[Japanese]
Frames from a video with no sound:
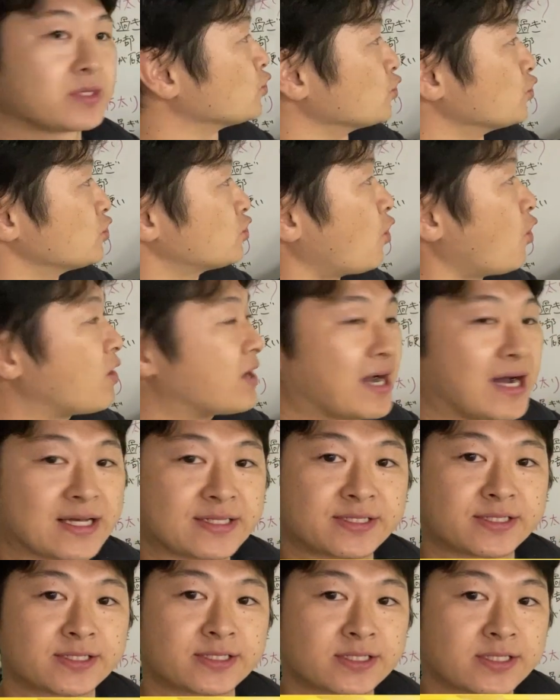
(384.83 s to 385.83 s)
動
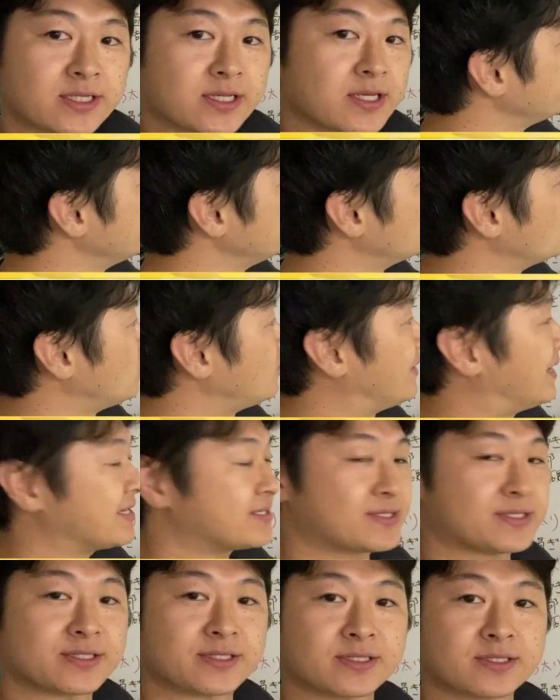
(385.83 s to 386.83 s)
かす伸
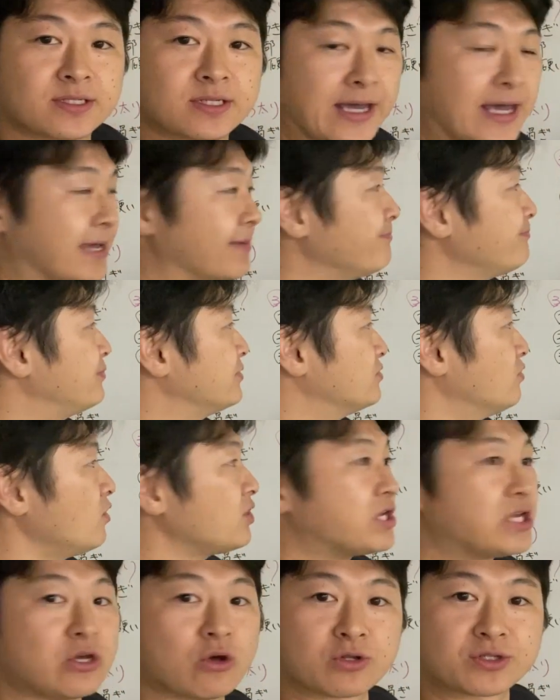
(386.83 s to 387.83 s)
ばす塩分
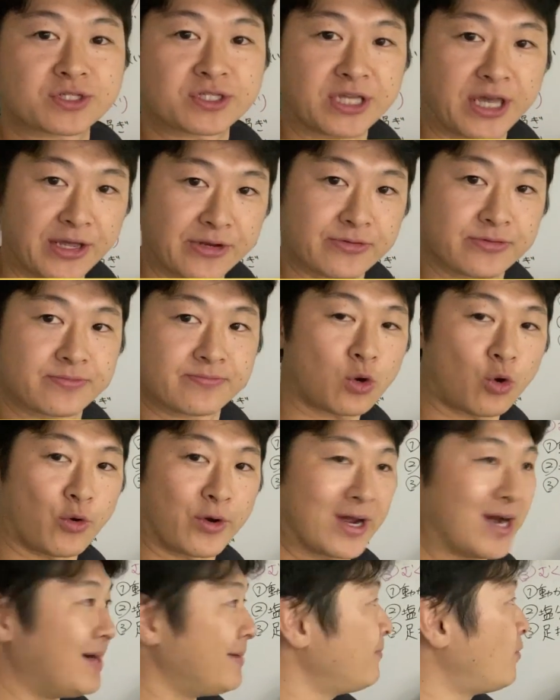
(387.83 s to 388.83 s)
を気をつける
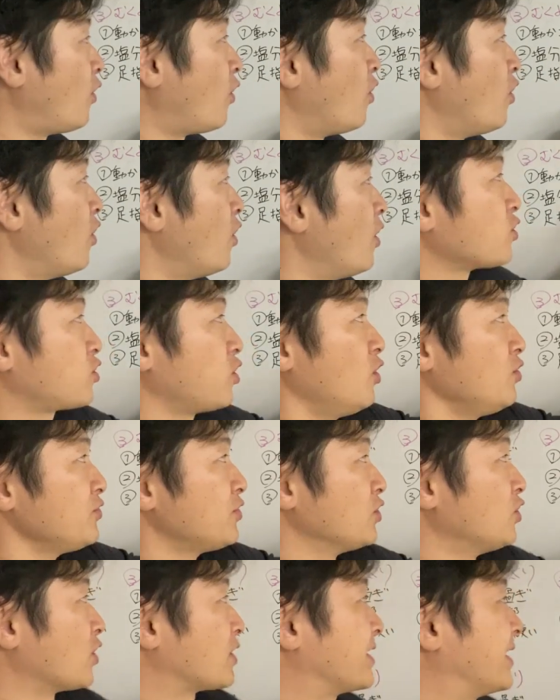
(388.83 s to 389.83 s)
これがもうほとん
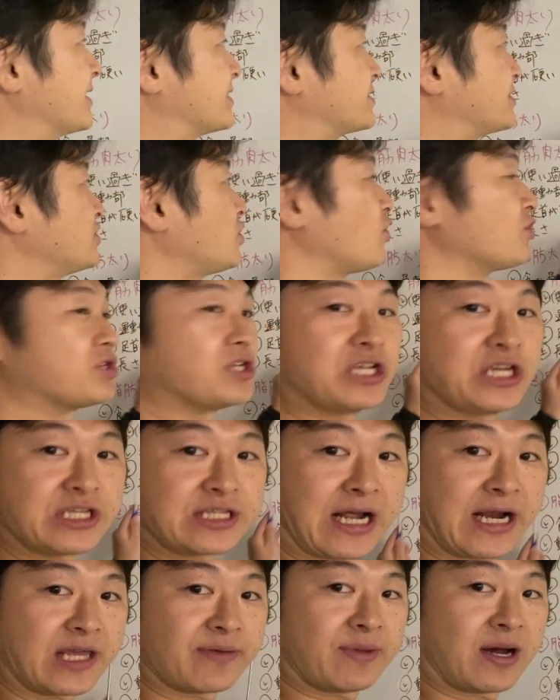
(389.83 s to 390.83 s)
どの結論に
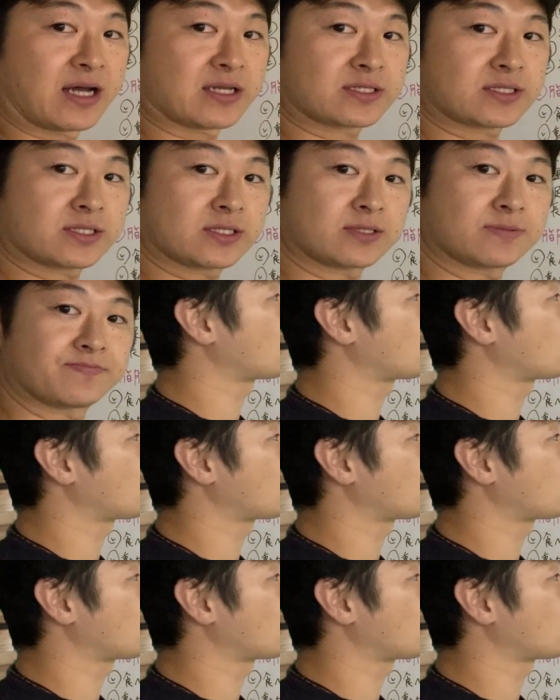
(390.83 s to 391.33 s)
至ります